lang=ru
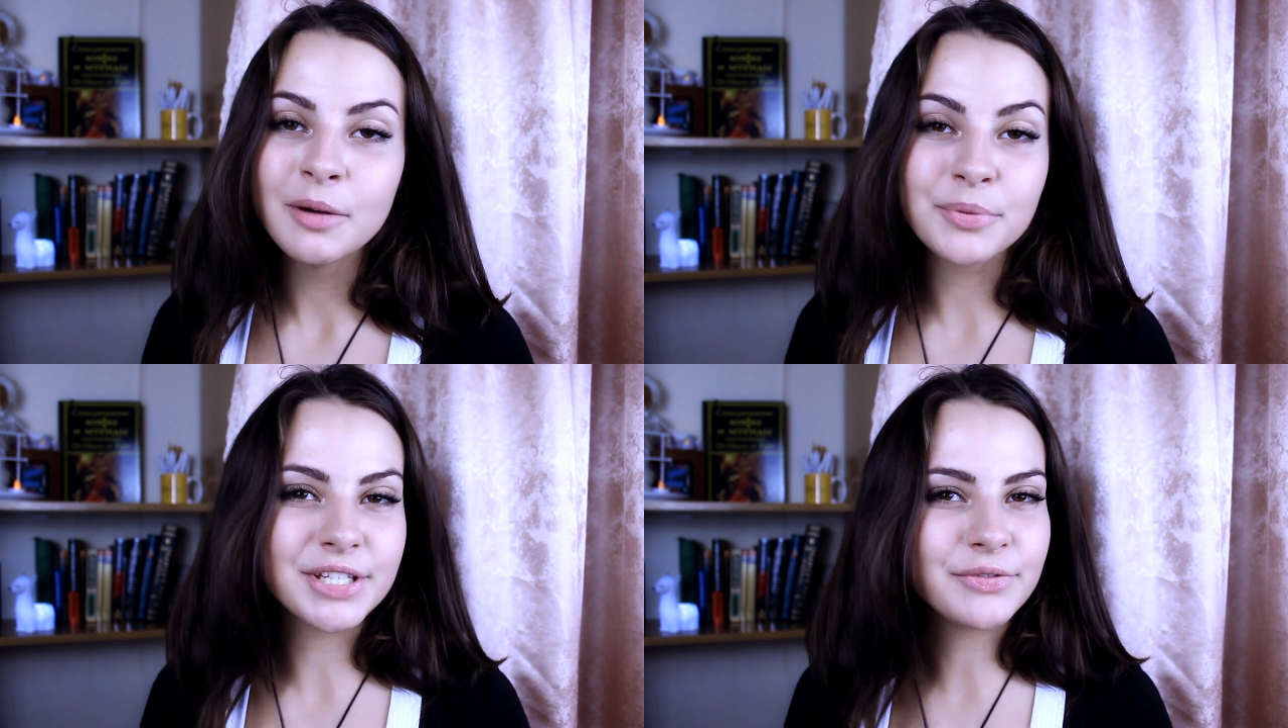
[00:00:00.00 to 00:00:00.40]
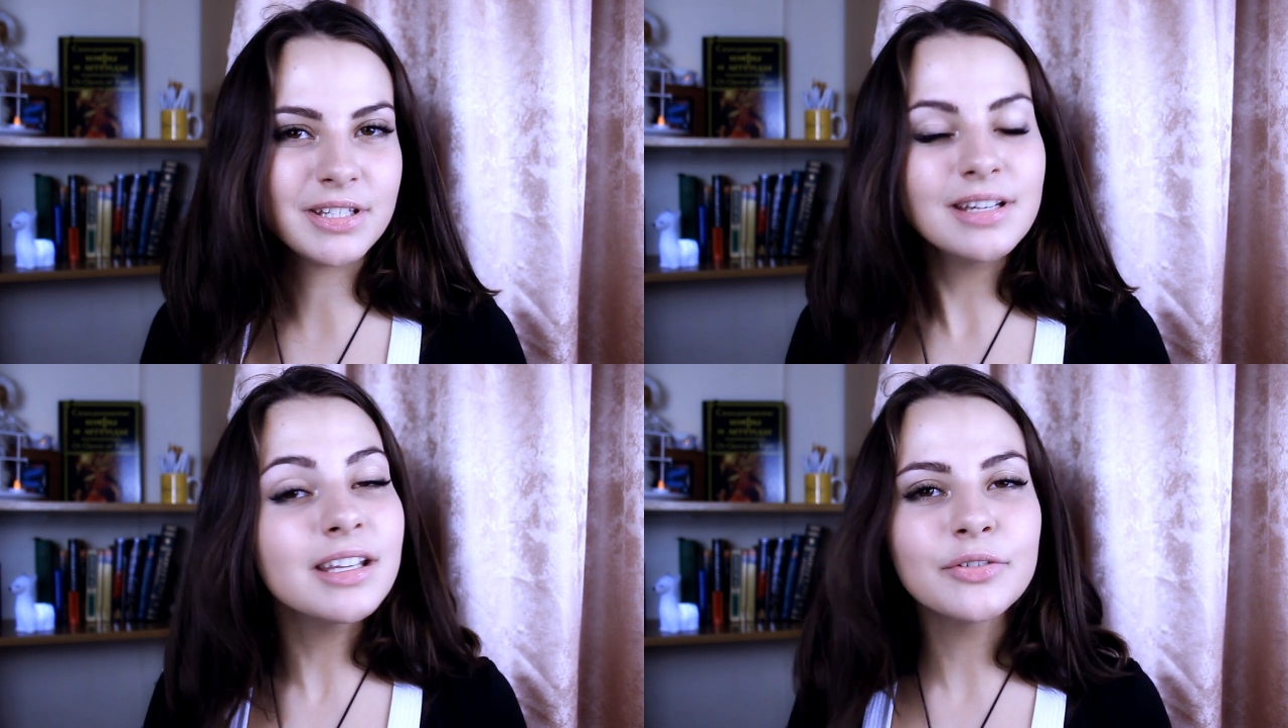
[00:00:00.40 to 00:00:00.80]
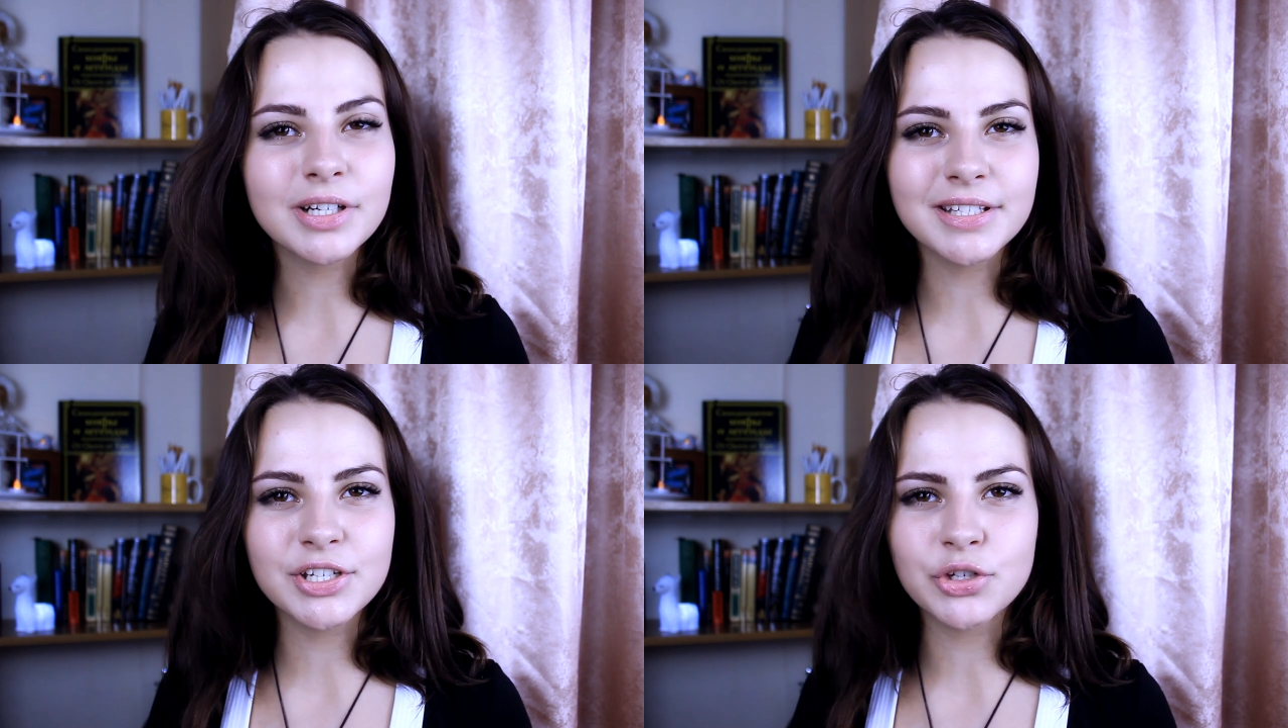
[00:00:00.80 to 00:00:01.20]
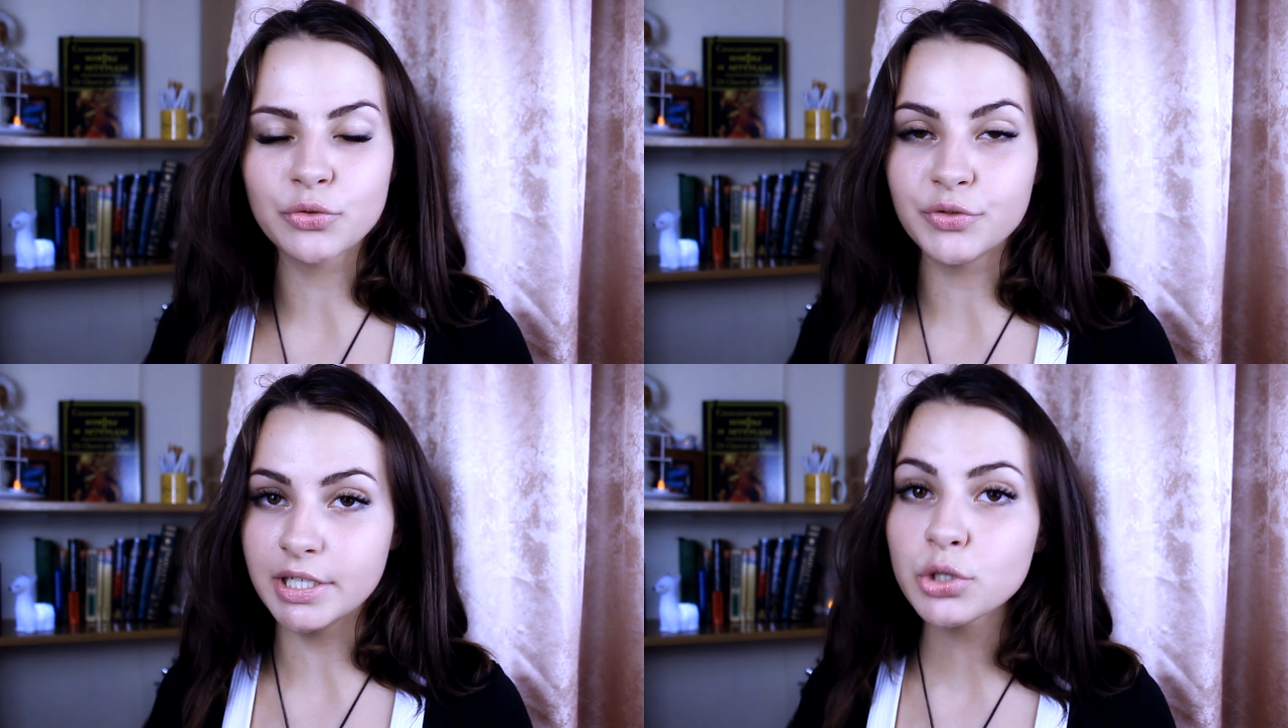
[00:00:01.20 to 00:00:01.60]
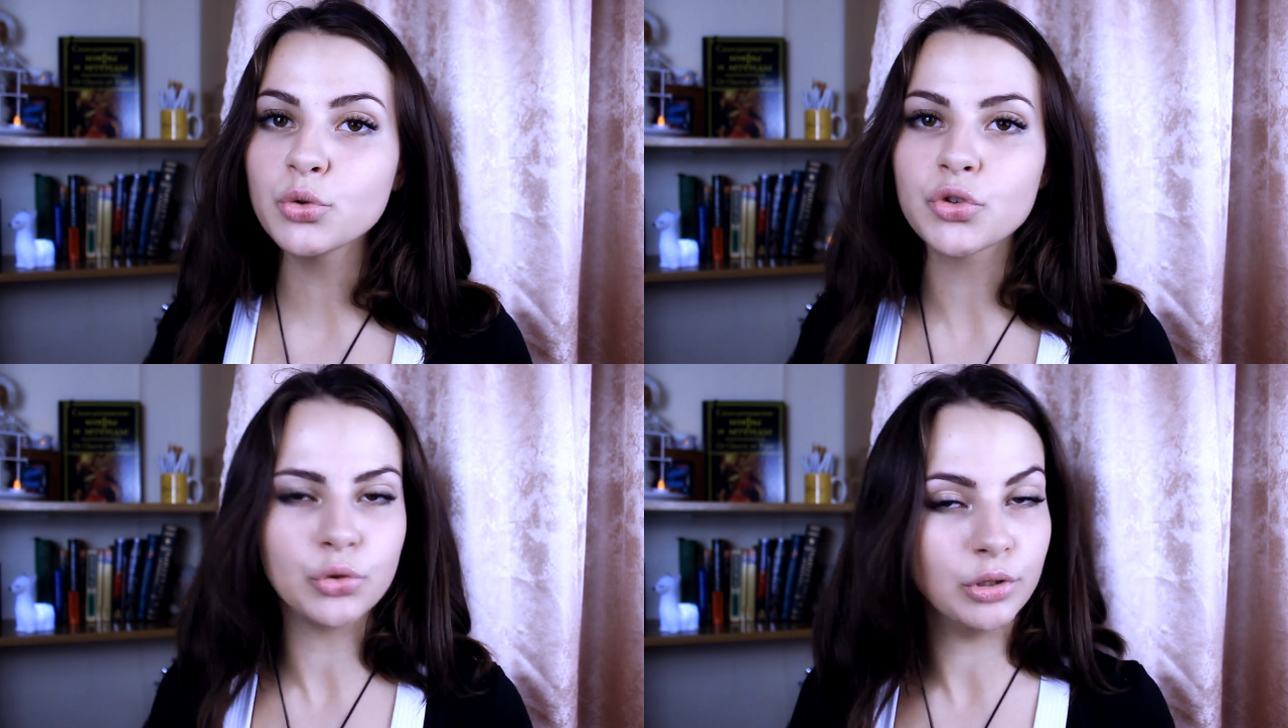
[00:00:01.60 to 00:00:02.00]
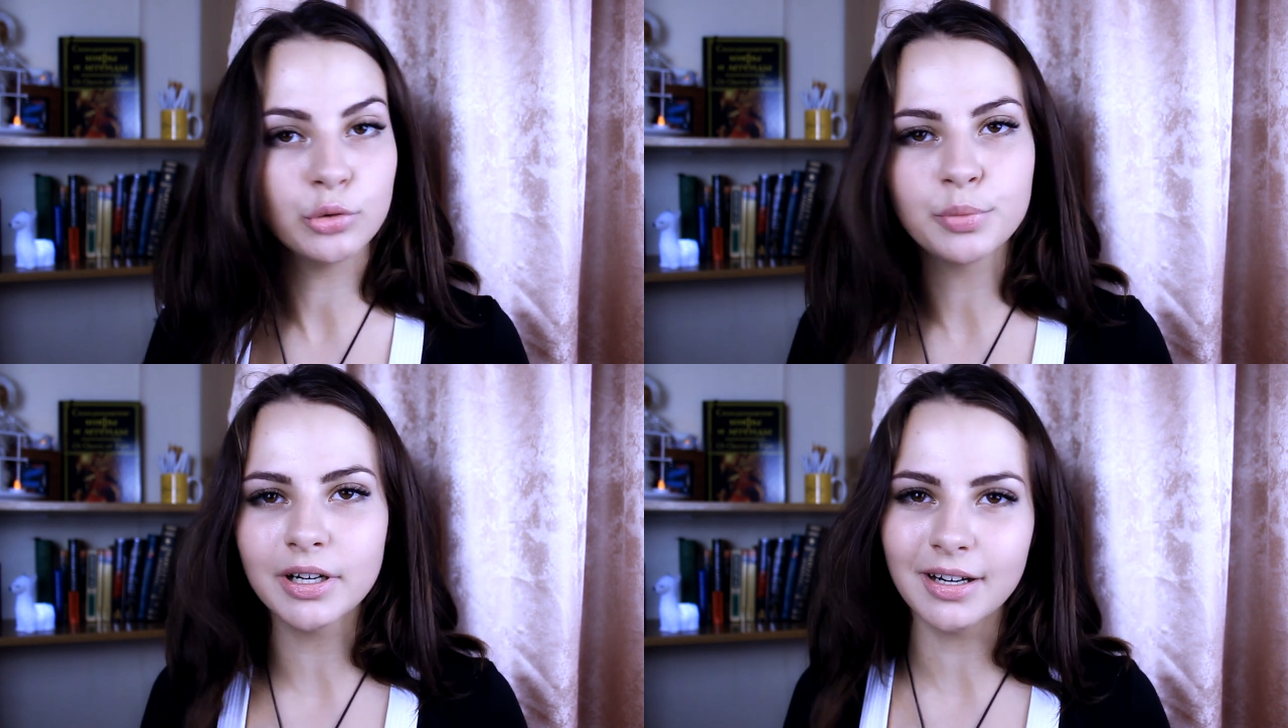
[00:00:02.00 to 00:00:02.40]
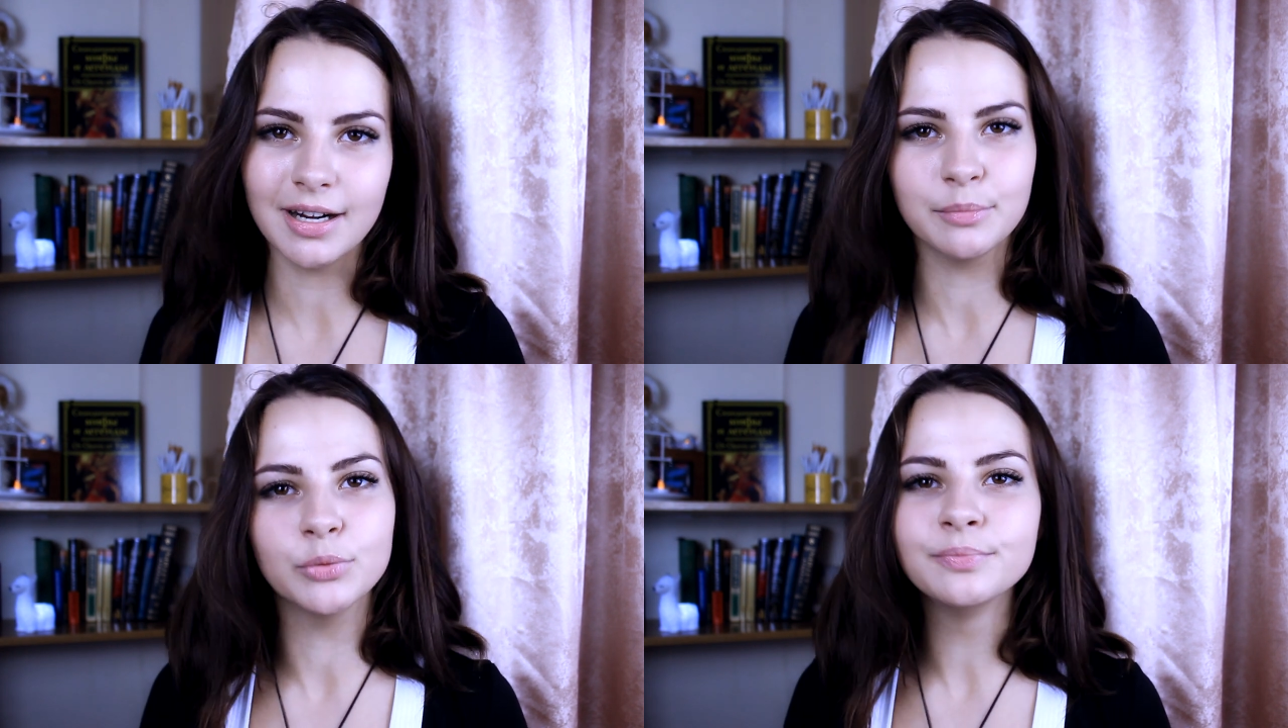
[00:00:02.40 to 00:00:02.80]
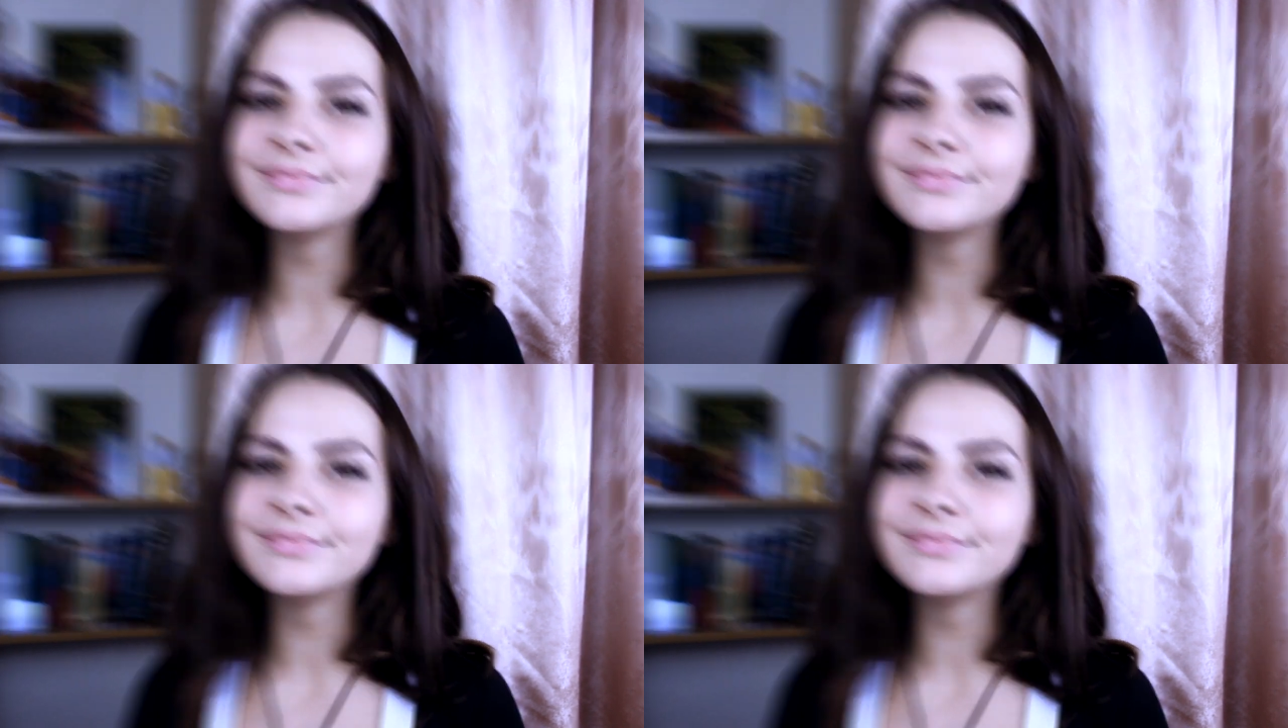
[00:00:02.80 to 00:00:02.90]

произведения, входящего в детскую школьную программу.